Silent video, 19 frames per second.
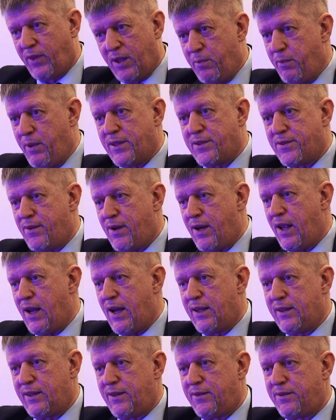без
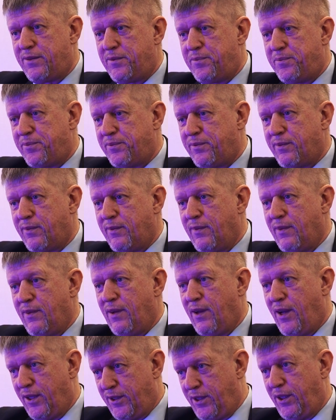вариантов.
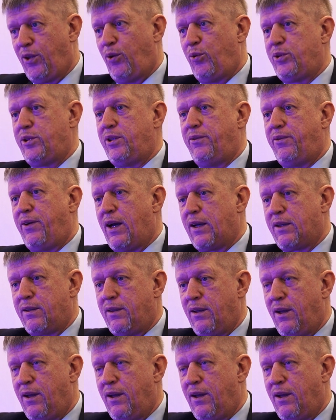Это научный факт.